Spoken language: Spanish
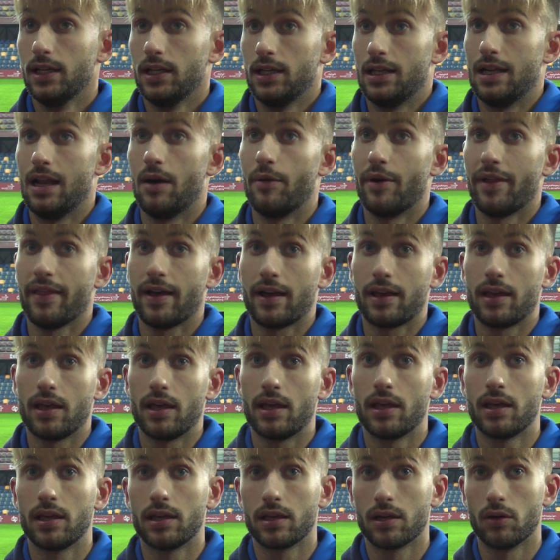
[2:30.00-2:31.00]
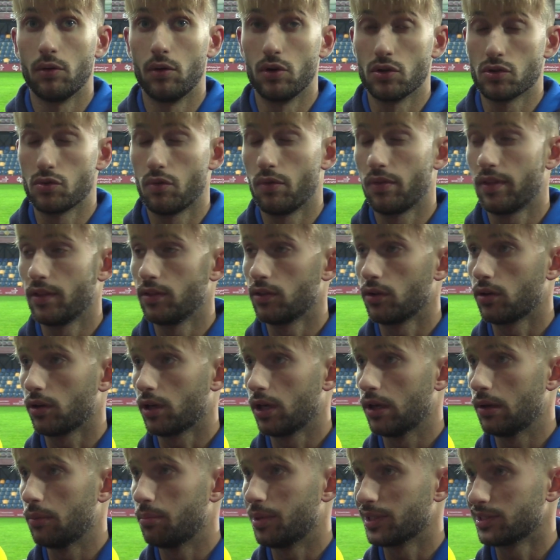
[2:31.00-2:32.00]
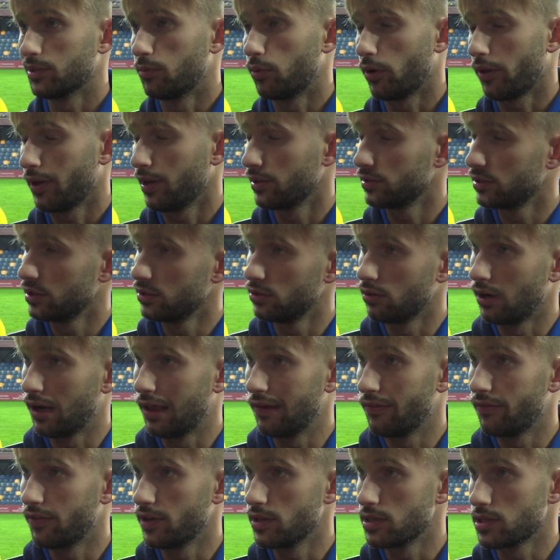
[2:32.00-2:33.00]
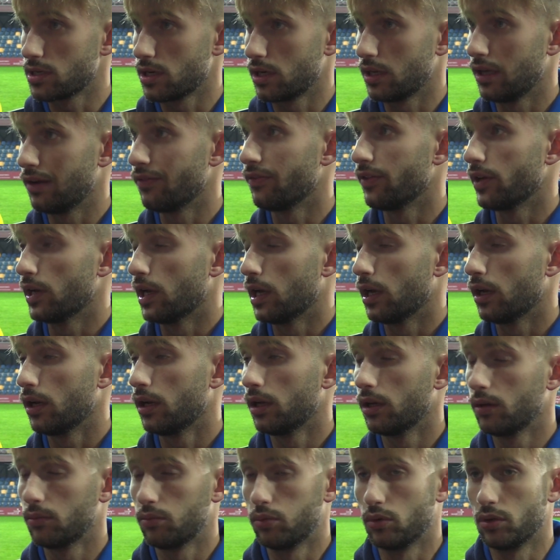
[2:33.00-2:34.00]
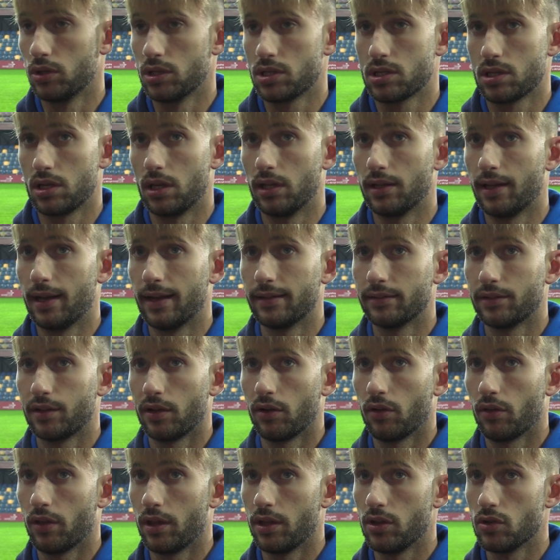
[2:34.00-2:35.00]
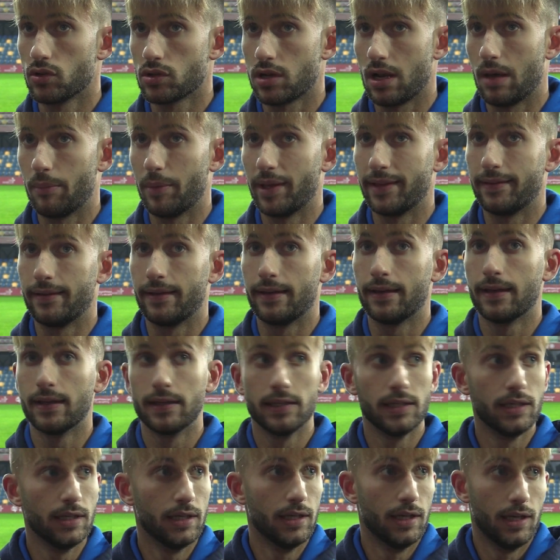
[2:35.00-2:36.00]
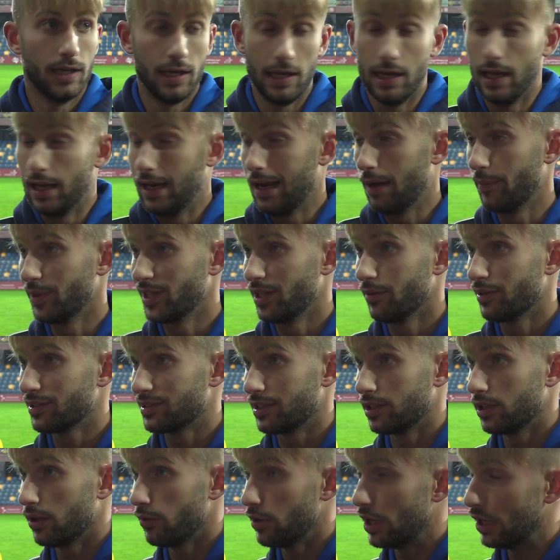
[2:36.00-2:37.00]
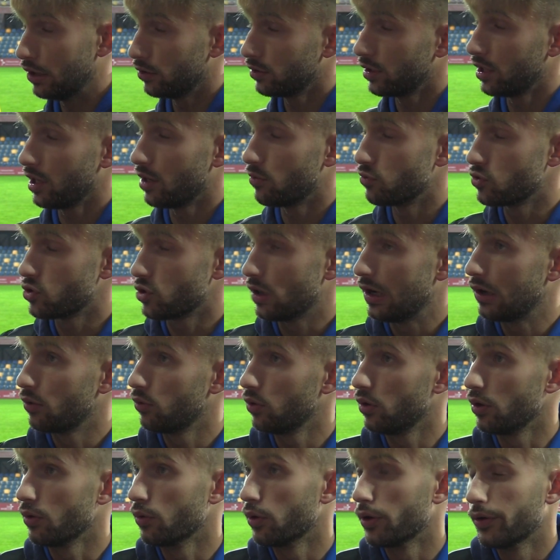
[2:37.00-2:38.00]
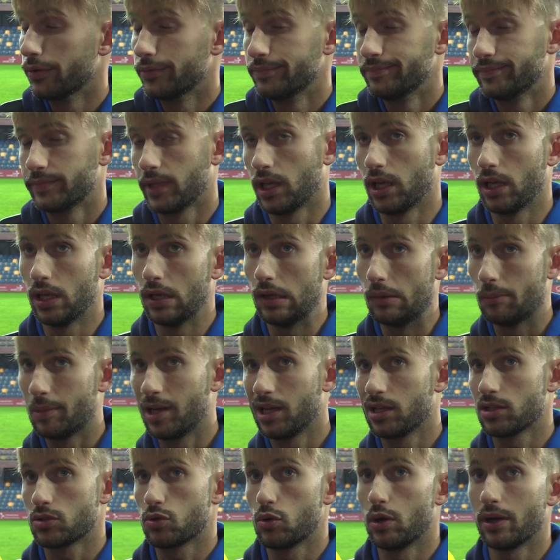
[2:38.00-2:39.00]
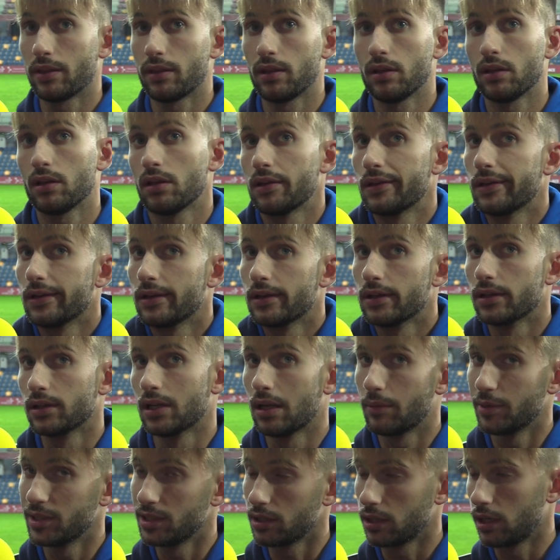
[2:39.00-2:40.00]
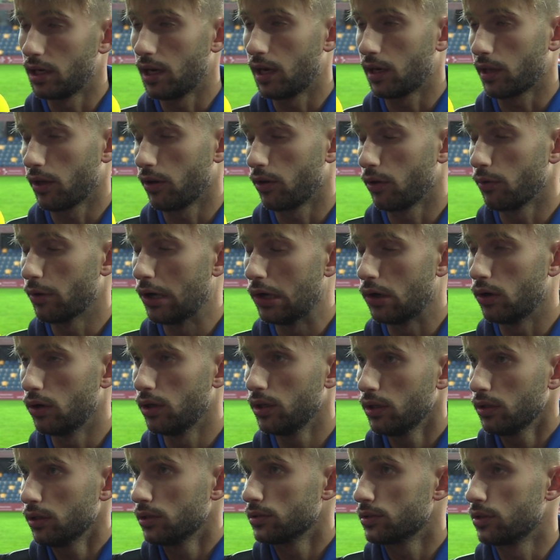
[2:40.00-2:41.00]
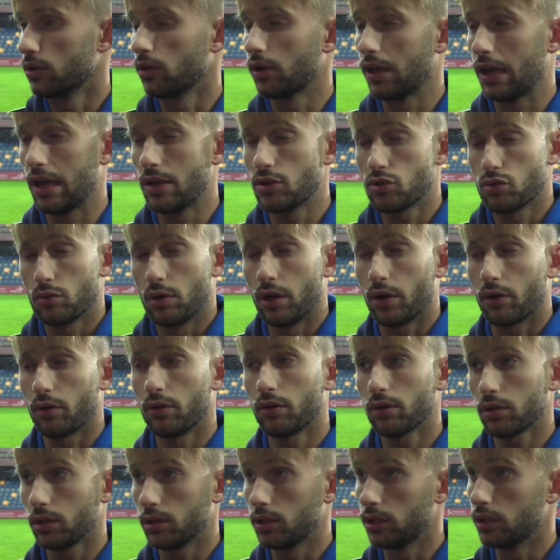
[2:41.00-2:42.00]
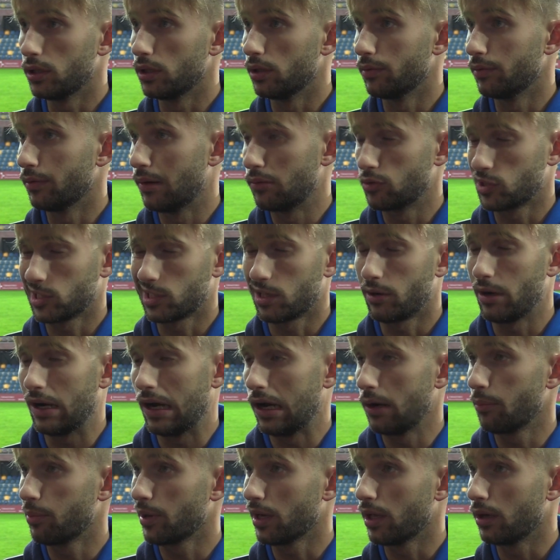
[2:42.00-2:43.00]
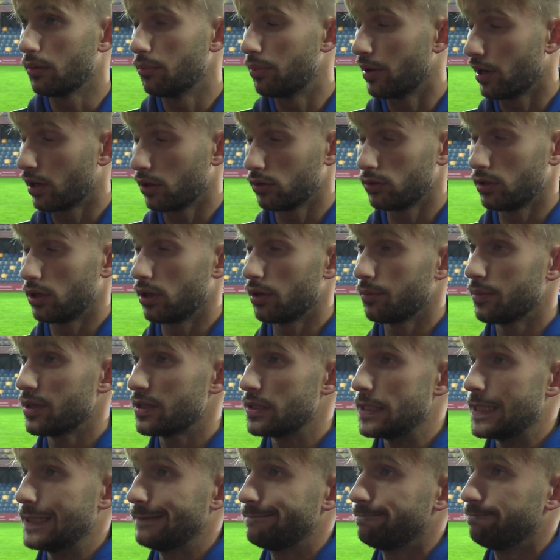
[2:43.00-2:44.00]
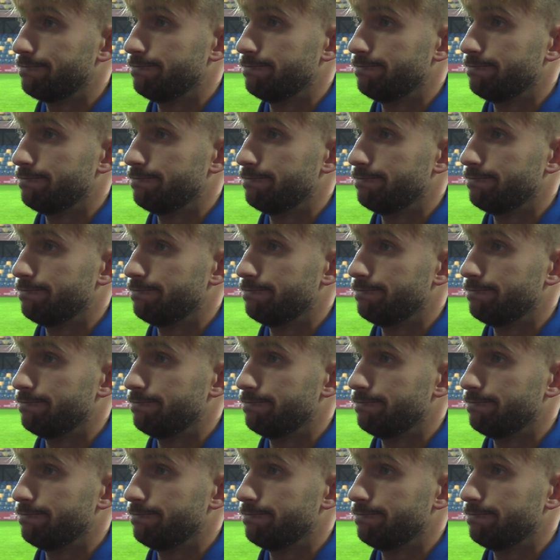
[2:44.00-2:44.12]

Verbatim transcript: y la verdad que, bueno, es un centro que pasa por delante de toda la defensa y al final pues el delantero de ellos la mete la mete bastante bien, no tenía mucho ángulo y bueno, eh, mala suerte, eh, la mete en el larguero y va gol, es lo que hay, es un error y vamos a trabajar para, para no tener más.